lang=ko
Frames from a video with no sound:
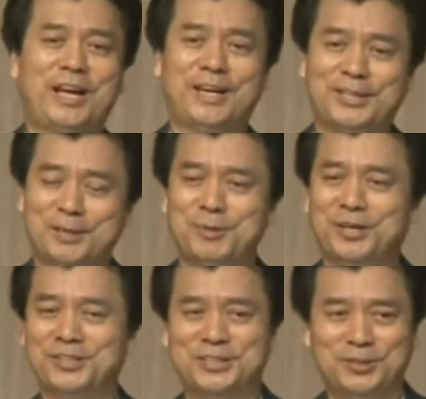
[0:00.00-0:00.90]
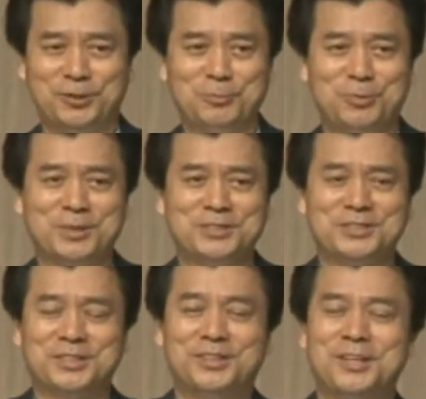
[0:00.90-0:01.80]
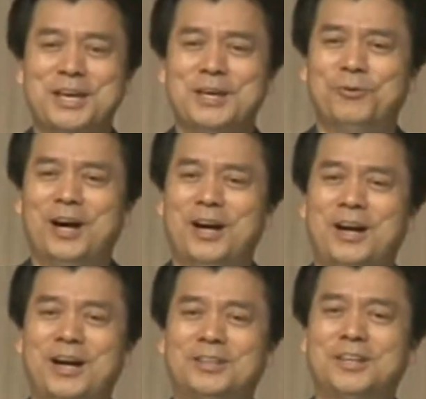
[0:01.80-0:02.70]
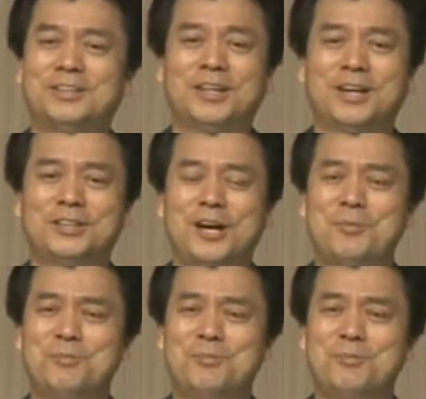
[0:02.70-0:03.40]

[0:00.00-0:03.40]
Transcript: 하게 되면 그거를 보면서 와 대단하다